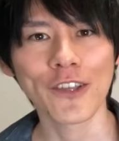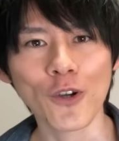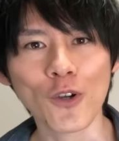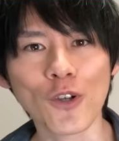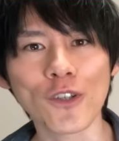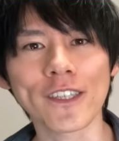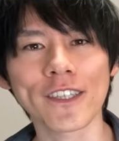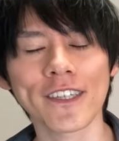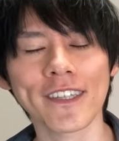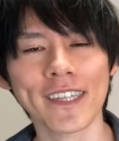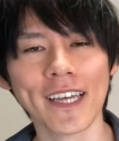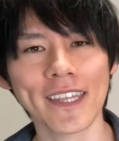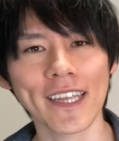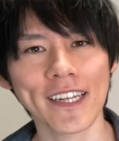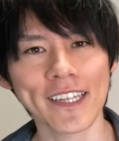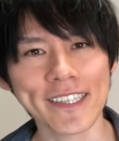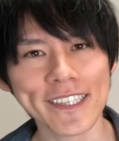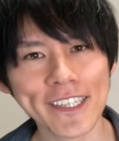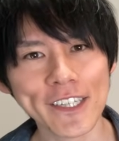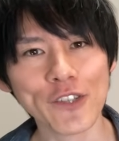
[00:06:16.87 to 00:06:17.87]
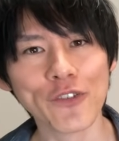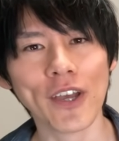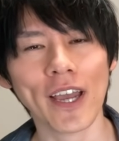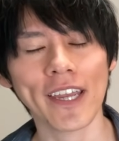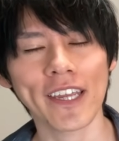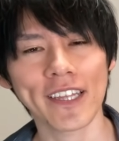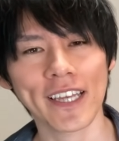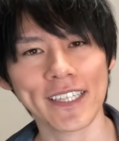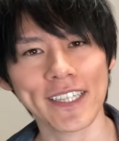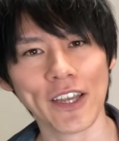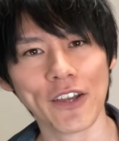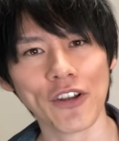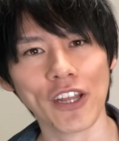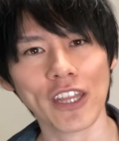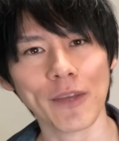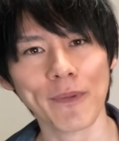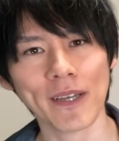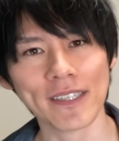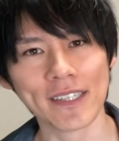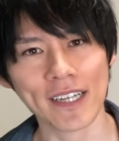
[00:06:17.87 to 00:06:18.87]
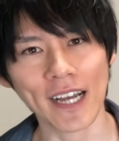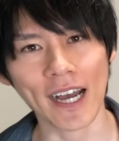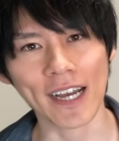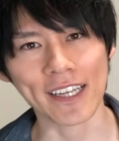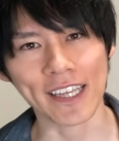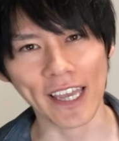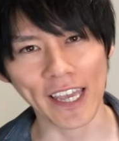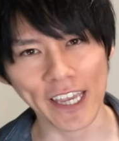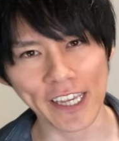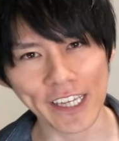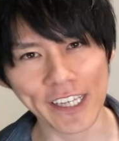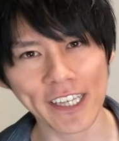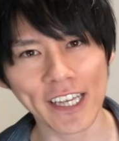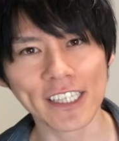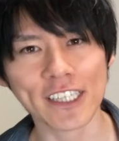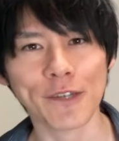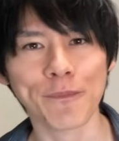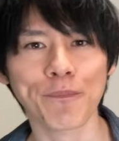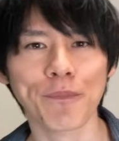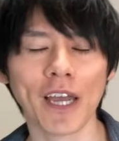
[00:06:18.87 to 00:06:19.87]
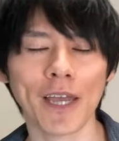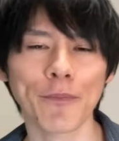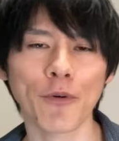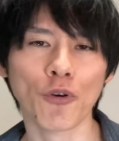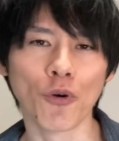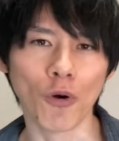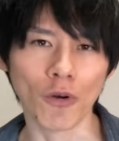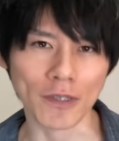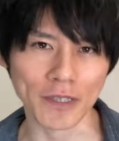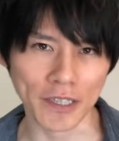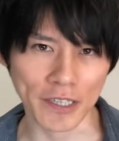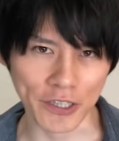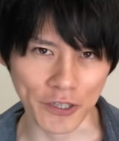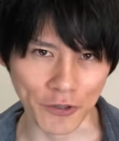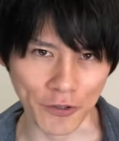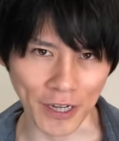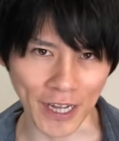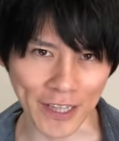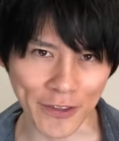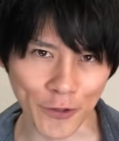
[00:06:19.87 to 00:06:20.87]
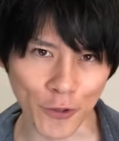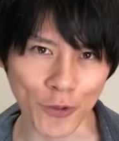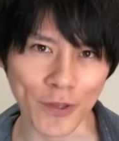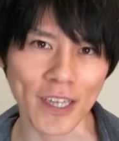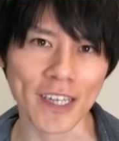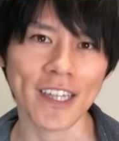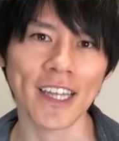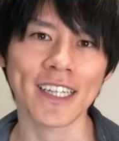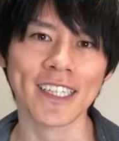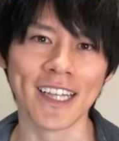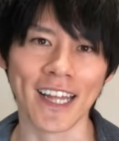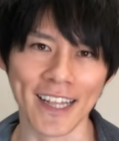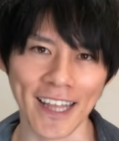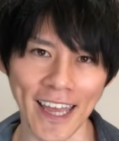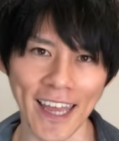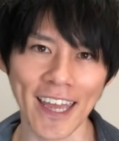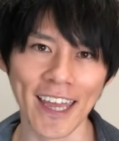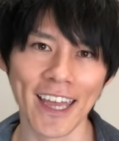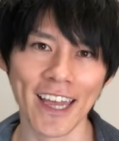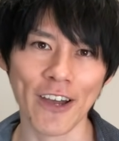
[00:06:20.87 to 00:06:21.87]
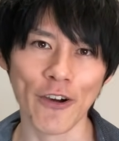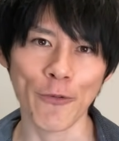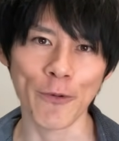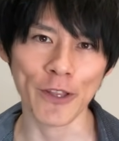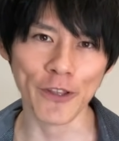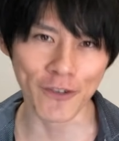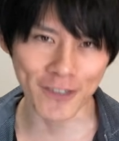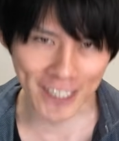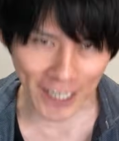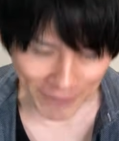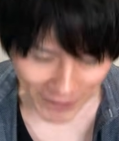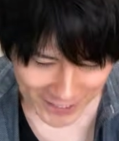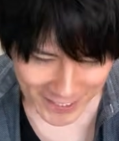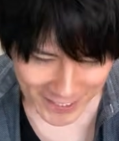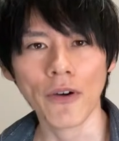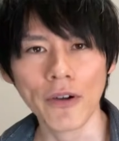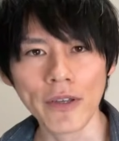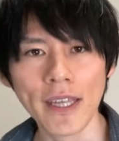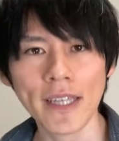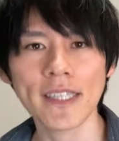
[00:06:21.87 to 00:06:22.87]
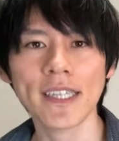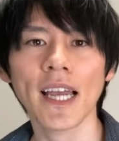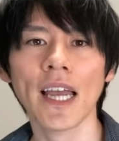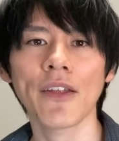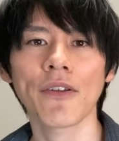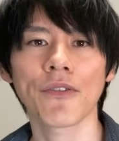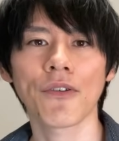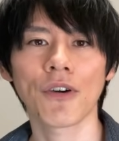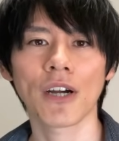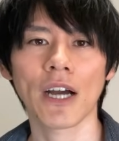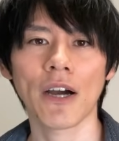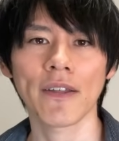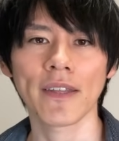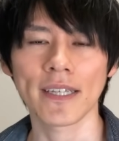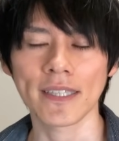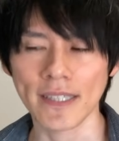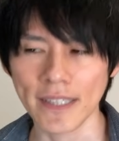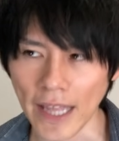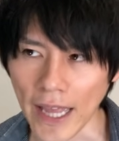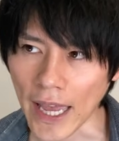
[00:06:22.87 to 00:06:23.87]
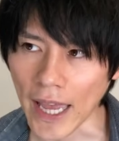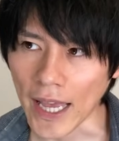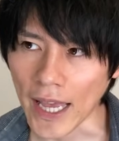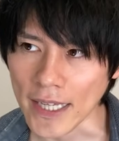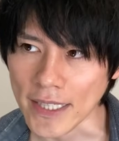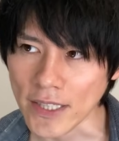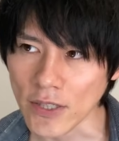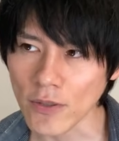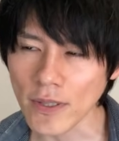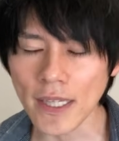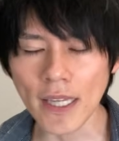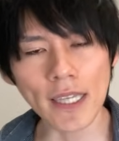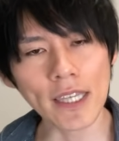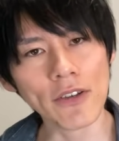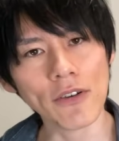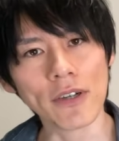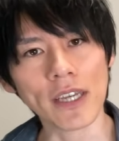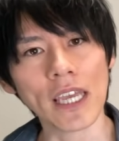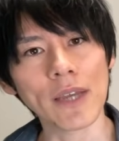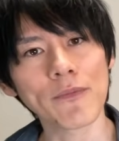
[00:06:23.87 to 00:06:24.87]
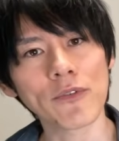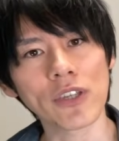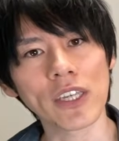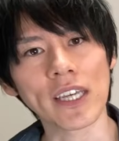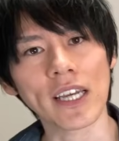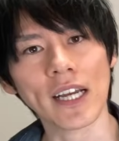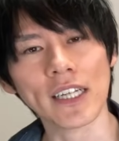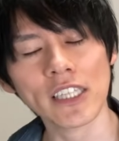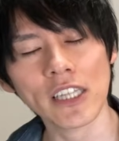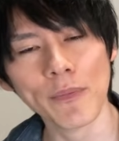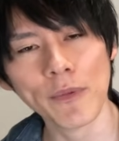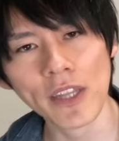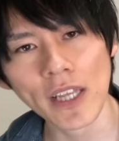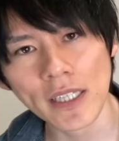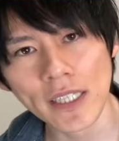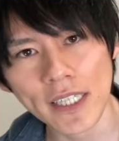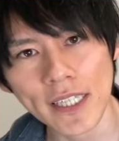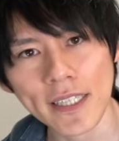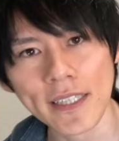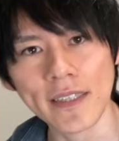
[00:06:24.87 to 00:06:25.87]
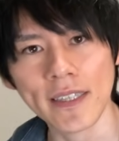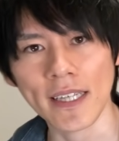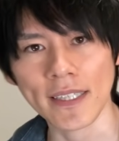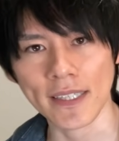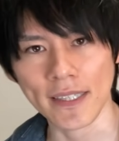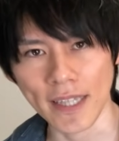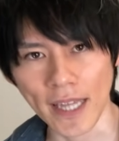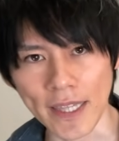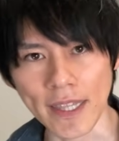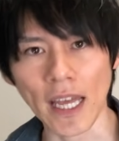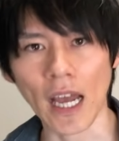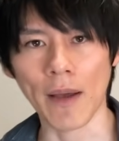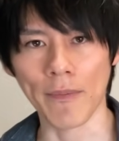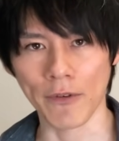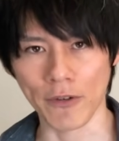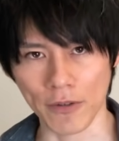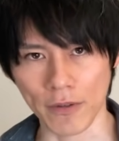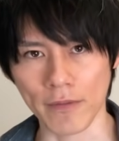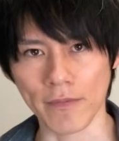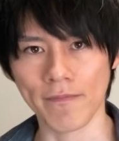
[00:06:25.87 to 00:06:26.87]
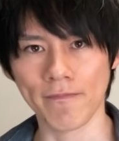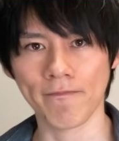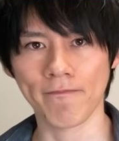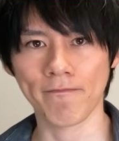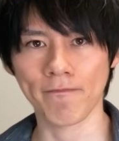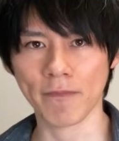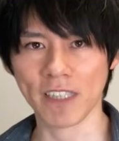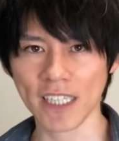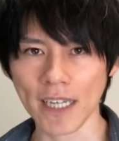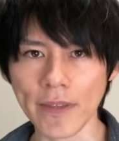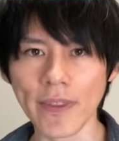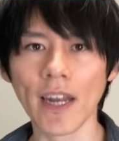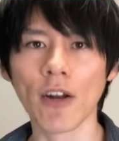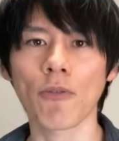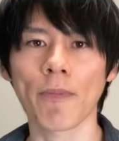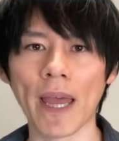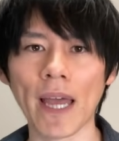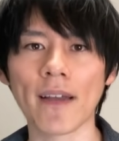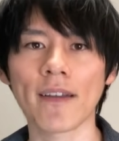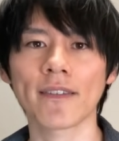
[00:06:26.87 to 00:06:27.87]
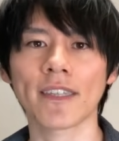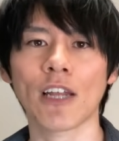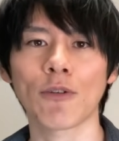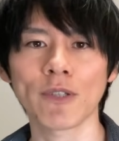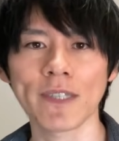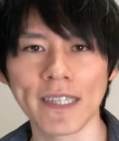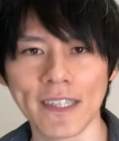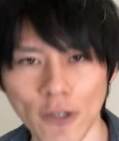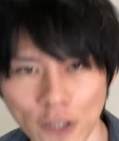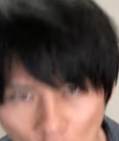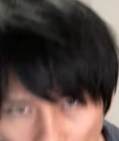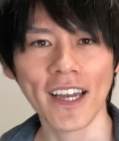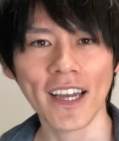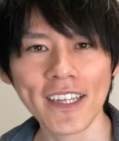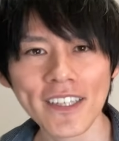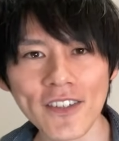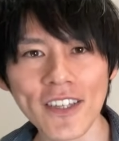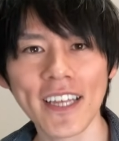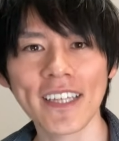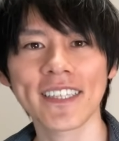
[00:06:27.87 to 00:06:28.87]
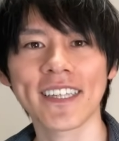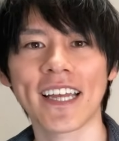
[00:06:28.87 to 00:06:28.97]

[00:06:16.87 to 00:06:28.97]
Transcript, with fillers: よく Twitter でリツイートやいいねしてくれてますが、原因や失敗も高水準圧倒的でしたね。おめでとうございまほいで次回の動画はですね、書籍をゲームに活かしてみたシリーズですね、多分。違ったらごめん。楽しみにどうぞ。以上です。